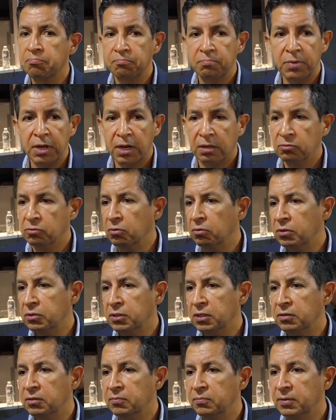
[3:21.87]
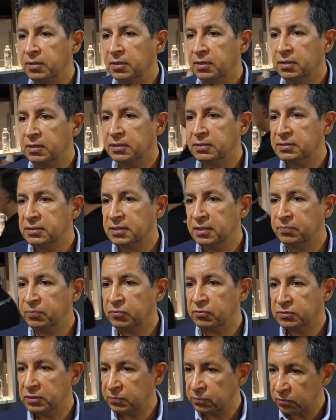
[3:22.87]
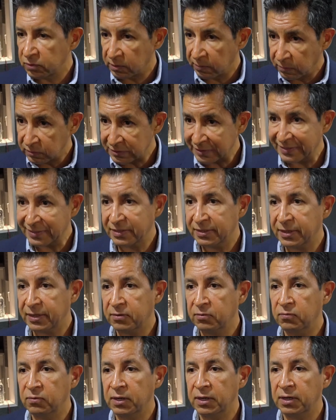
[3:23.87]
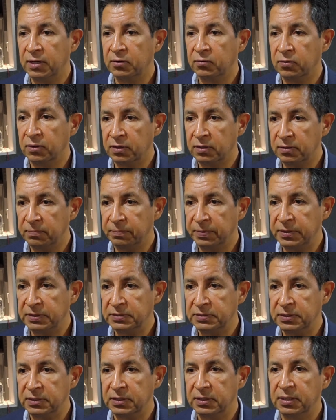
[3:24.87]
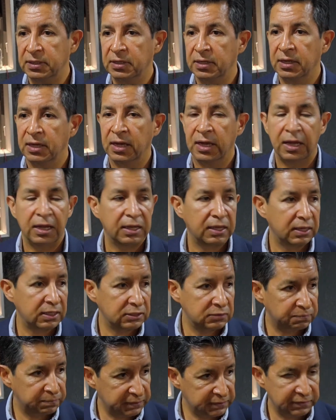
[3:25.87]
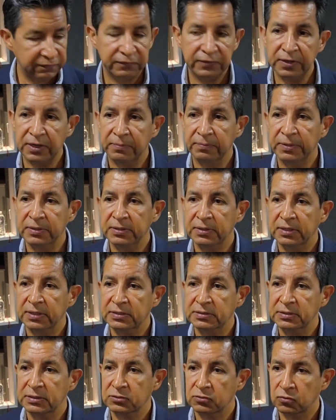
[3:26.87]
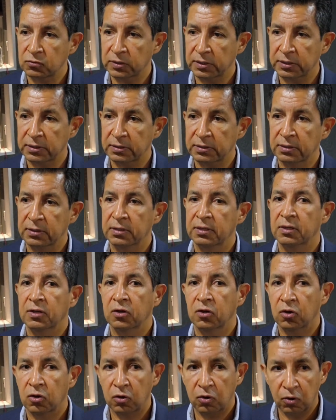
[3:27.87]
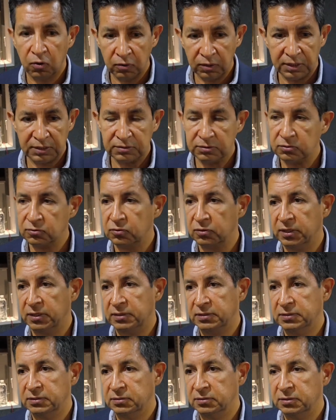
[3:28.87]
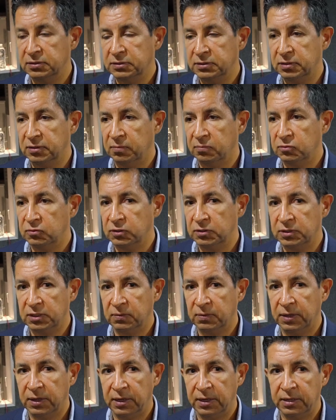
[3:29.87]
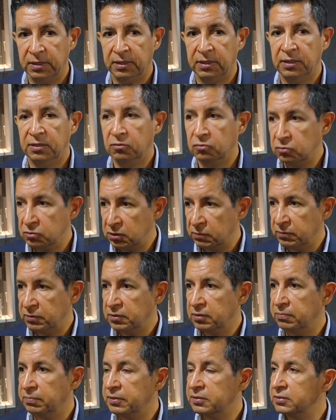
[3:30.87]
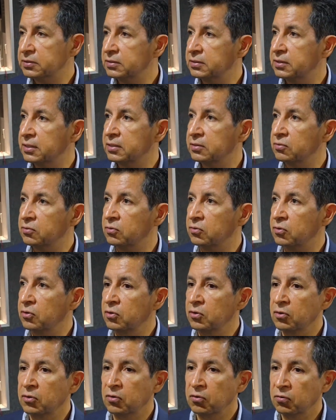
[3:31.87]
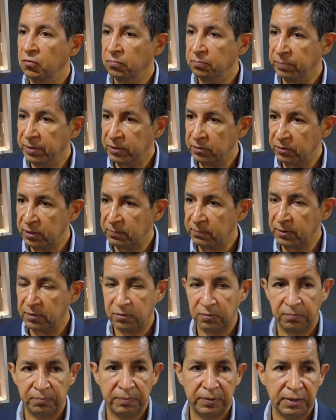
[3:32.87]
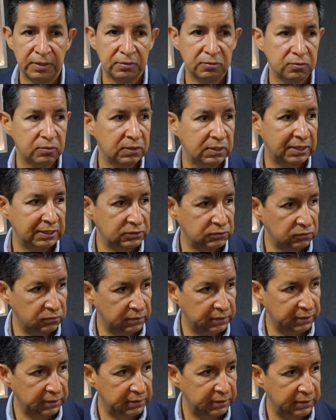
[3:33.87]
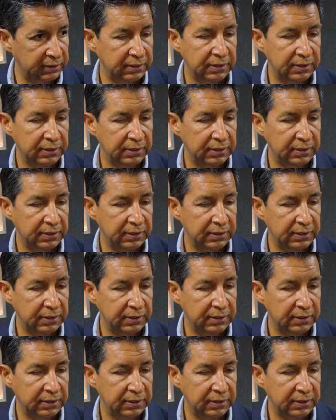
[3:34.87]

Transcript: Mira, yo ahorita no me quisiera pronunciar porque vamos a dedicar una rueda de prensa específicamente a esa zona con las dos organizaciones que vamos a trabajar y justamente presentando un panorama completo de la zona.